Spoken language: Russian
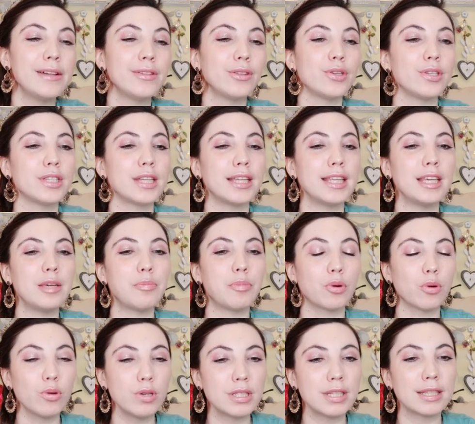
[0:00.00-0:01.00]
То есть они
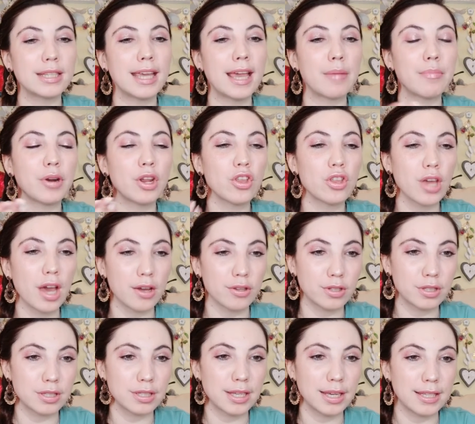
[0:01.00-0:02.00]
просят и
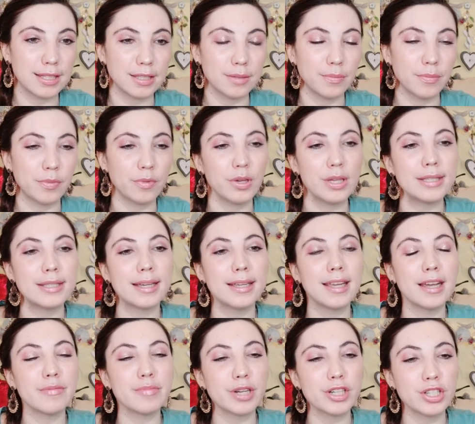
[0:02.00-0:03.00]
обращаются за этим. Но если
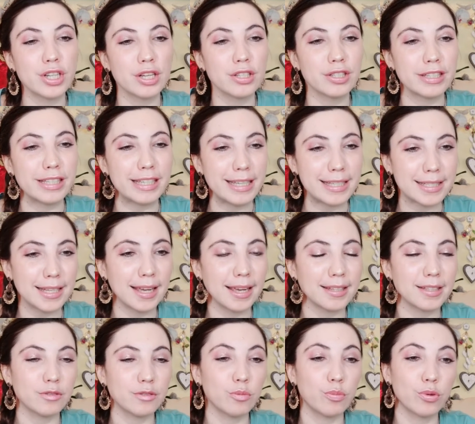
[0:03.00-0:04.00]
они обращаются не за
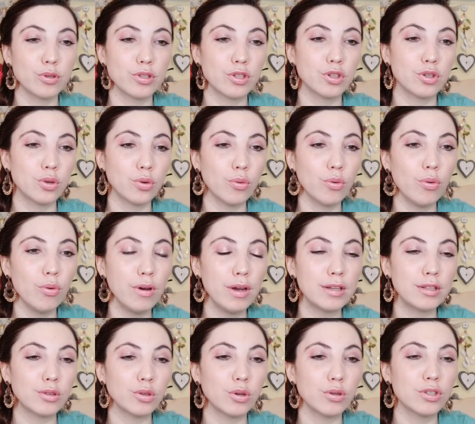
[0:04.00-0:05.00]
этим, а просят
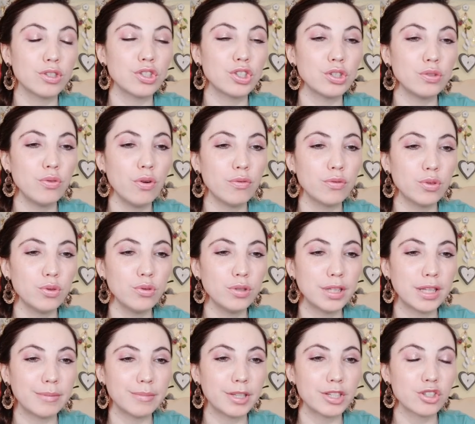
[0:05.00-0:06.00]
другое, то с чего
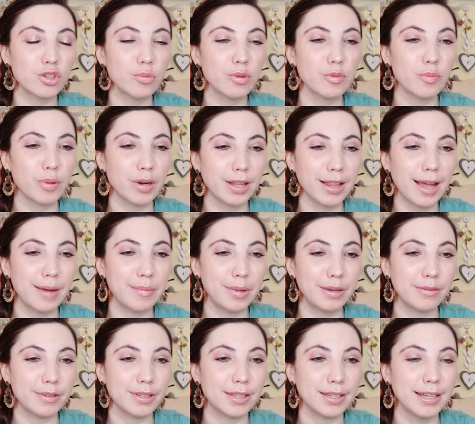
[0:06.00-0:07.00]
вдруг там должно быть
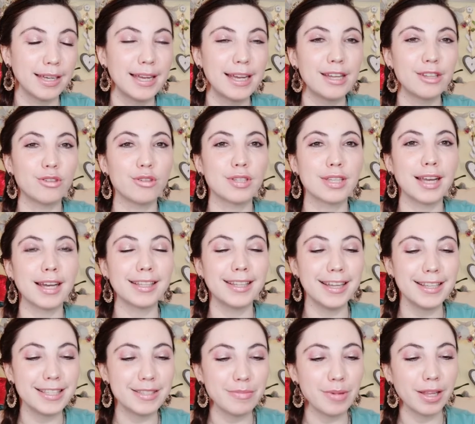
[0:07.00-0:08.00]
проламливание? То есть
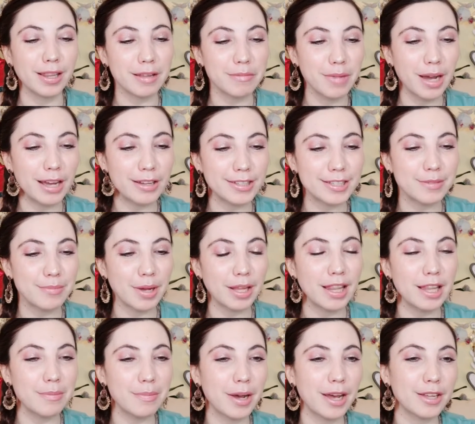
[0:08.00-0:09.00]
когда тебя ломают,
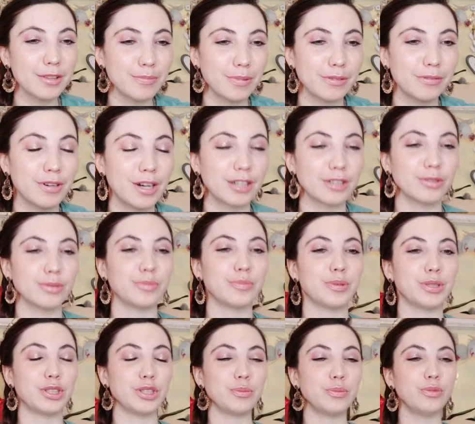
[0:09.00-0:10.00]
тебя ломают по факту.
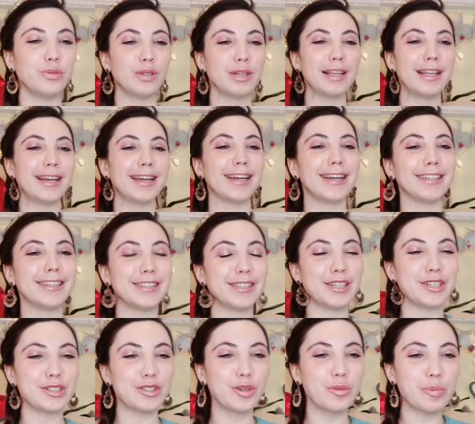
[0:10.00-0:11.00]
Почему это
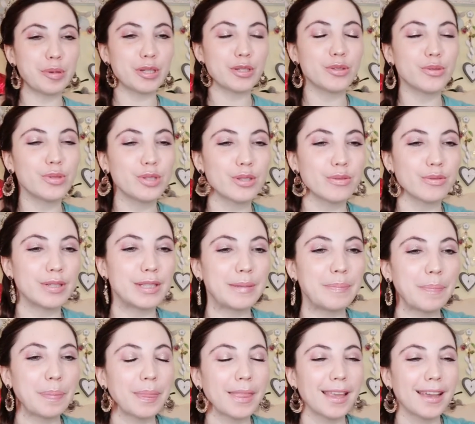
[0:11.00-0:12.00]
должно присутствовать
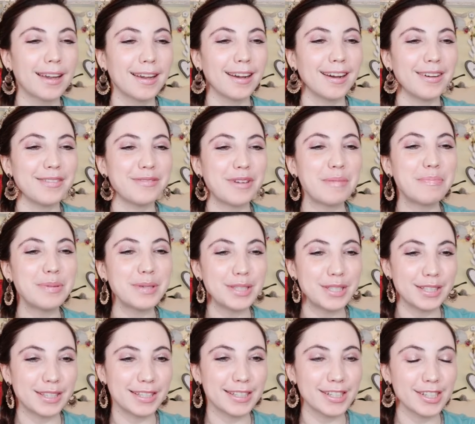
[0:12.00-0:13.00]
э, в
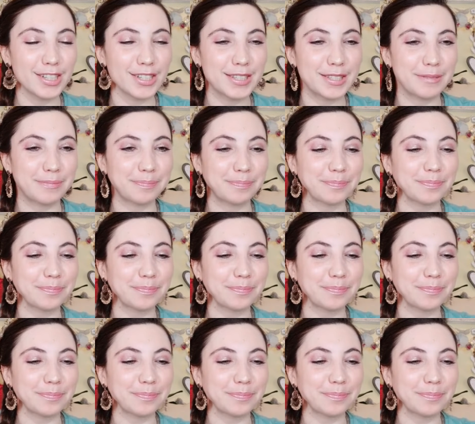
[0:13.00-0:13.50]
обыденной жизни?